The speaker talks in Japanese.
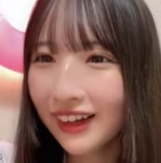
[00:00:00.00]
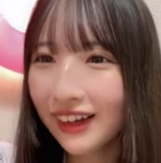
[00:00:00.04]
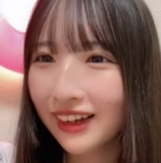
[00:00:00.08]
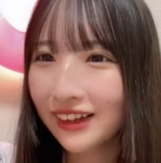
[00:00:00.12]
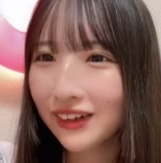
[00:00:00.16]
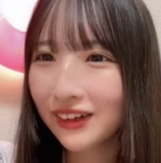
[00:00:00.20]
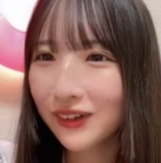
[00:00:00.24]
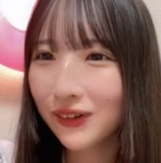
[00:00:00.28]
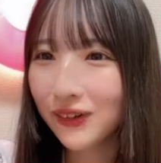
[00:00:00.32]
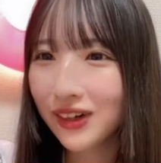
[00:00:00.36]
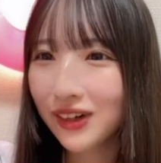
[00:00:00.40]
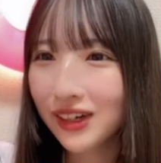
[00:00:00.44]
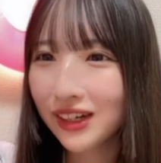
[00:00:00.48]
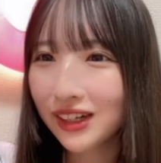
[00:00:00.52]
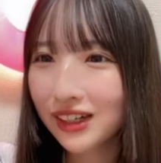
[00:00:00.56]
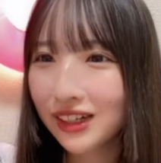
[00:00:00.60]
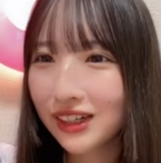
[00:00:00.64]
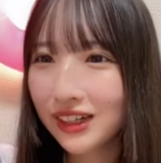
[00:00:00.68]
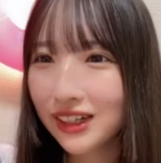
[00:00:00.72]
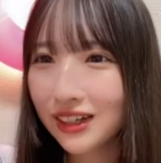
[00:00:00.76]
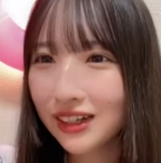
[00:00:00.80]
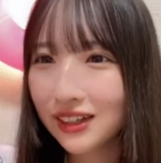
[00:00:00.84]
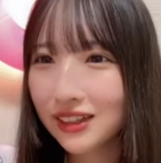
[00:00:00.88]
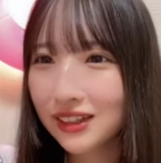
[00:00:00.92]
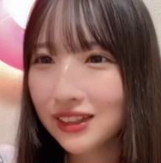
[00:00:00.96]
えお別
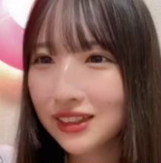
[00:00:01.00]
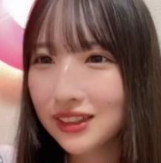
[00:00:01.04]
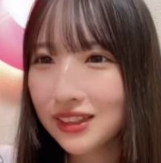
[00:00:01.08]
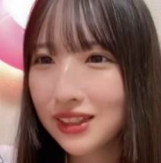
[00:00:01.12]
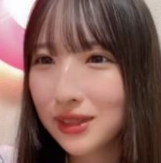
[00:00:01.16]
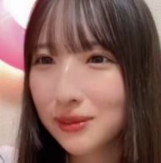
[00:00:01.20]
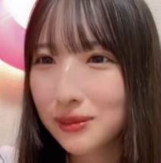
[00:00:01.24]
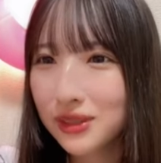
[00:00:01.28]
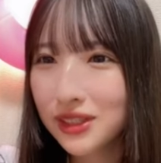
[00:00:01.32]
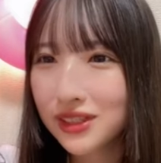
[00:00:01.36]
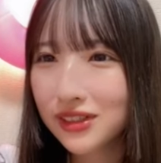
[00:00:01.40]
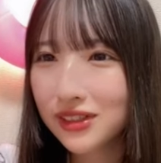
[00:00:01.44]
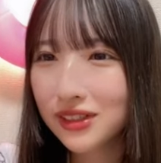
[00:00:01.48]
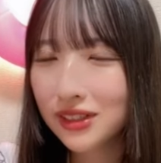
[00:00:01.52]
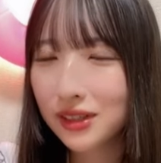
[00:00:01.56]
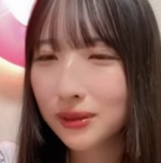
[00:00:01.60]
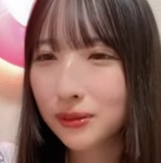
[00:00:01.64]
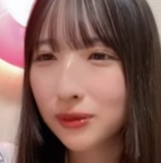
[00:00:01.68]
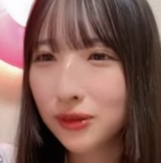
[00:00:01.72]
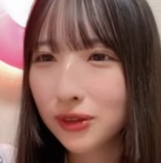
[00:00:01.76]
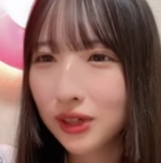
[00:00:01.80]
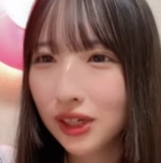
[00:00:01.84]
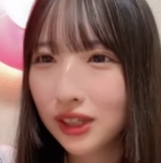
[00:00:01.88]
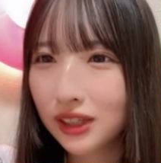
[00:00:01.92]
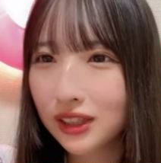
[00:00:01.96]
れが寂しくて
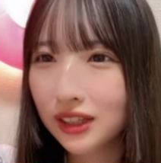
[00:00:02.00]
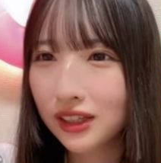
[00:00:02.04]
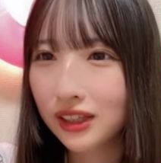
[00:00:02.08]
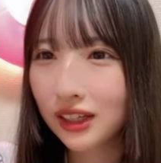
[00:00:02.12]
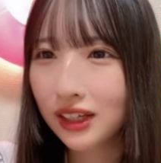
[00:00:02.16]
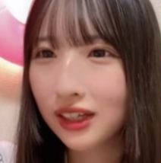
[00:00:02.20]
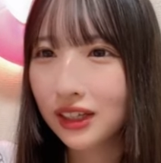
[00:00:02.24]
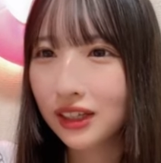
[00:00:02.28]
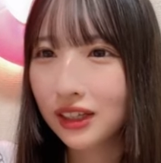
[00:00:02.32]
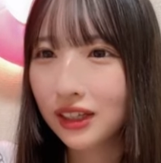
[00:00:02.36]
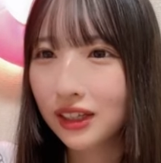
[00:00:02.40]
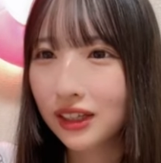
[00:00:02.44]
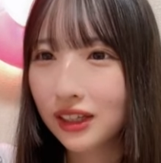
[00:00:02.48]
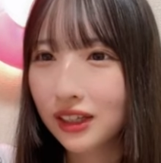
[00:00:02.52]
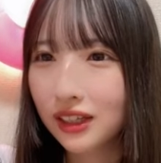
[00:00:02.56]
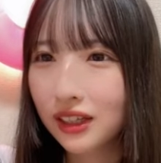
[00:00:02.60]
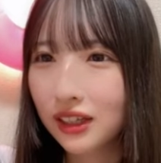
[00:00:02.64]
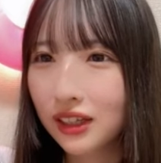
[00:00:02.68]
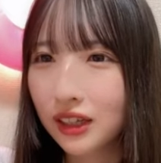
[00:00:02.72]
もう勝ってないね